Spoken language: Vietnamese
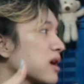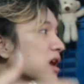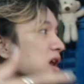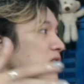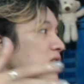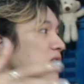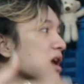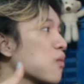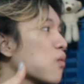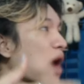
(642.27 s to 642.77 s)

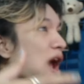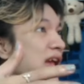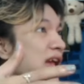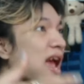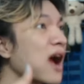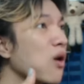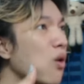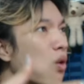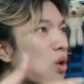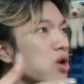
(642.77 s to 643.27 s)
cái quầy
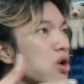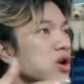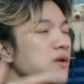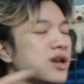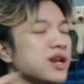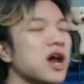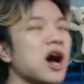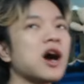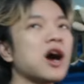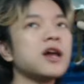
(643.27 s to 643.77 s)
ăn uống đồ
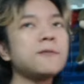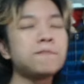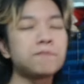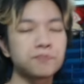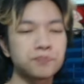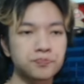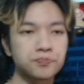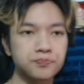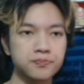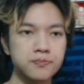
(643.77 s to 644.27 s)
này nọ đó.
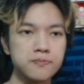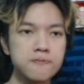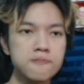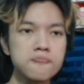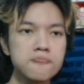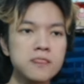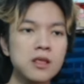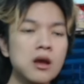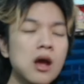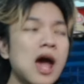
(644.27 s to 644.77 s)

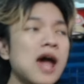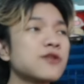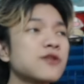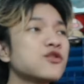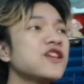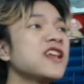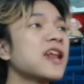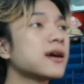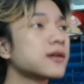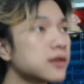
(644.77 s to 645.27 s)
Thì
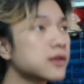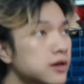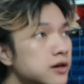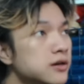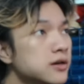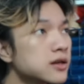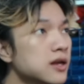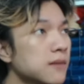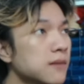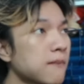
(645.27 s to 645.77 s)
tôi đi đằng
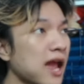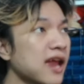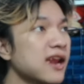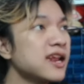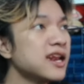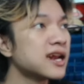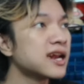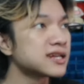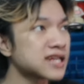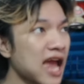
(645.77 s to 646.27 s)
trước, thằng bé
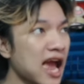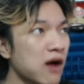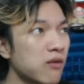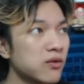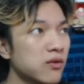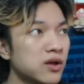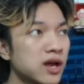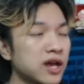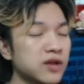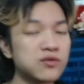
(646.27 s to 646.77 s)
đi đằng
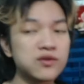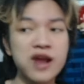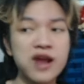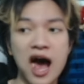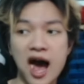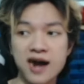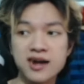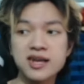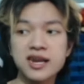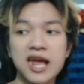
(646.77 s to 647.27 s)
sau, thì tôi
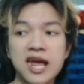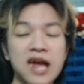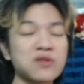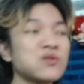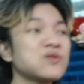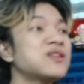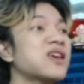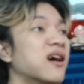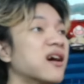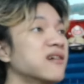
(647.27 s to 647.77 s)
đỡ nè,
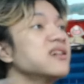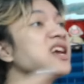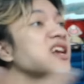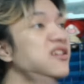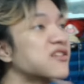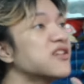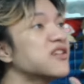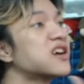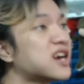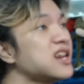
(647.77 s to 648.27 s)
tôi giữ cái
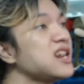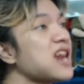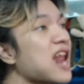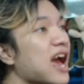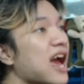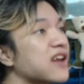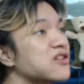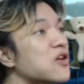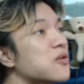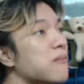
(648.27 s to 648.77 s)
cửa kính
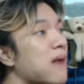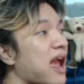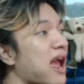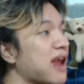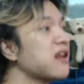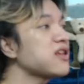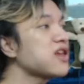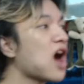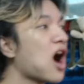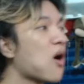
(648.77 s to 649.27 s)
lại cho thằng
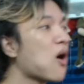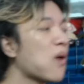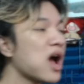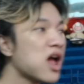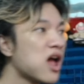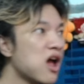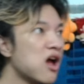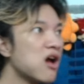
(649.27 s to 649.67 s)
bé nó vô á.